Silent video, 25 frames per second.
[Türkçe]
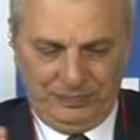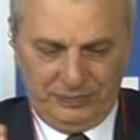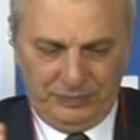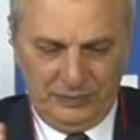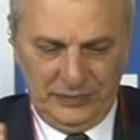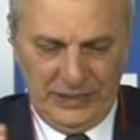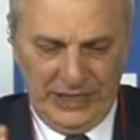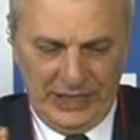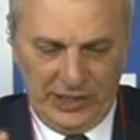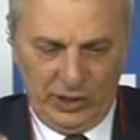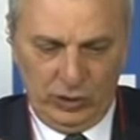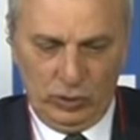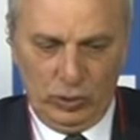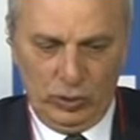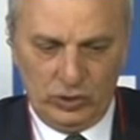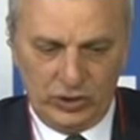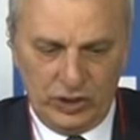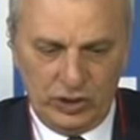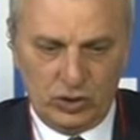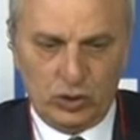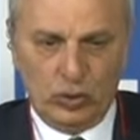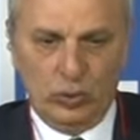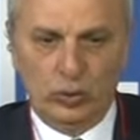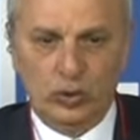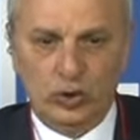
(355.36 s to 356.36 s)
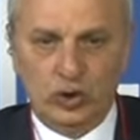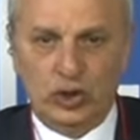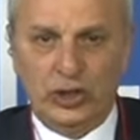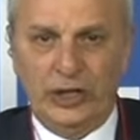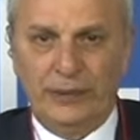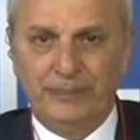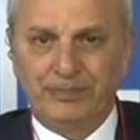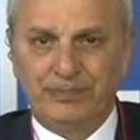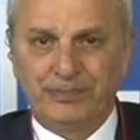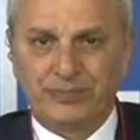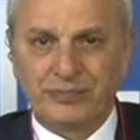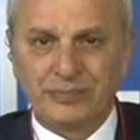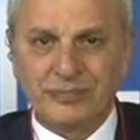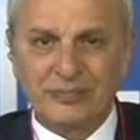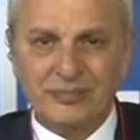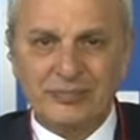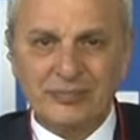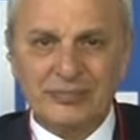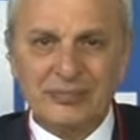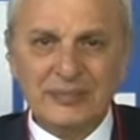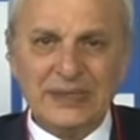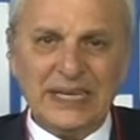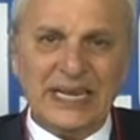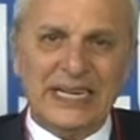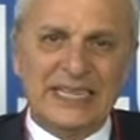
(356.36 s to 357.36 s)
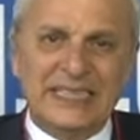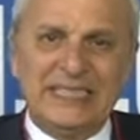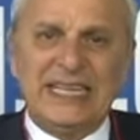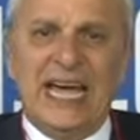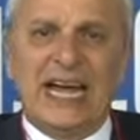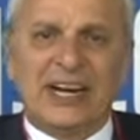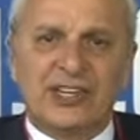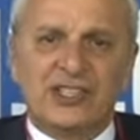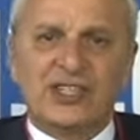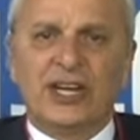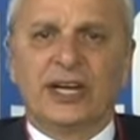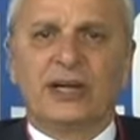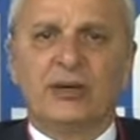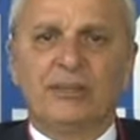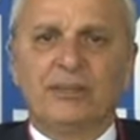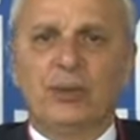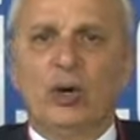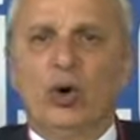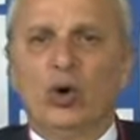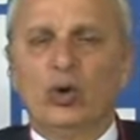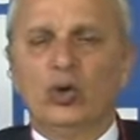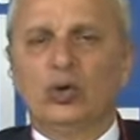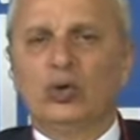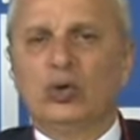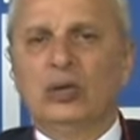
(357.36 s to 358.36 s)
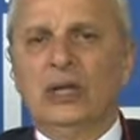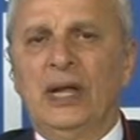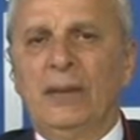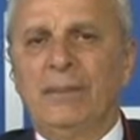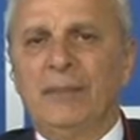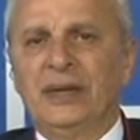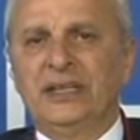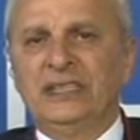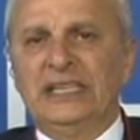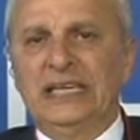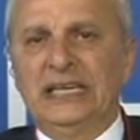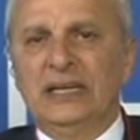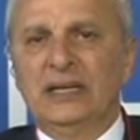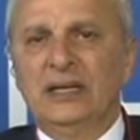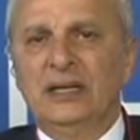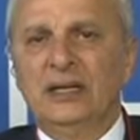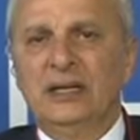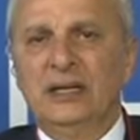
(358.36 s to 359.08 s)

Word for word: ne kadar olsa sonuçta gerçek bir oy kullanma değil.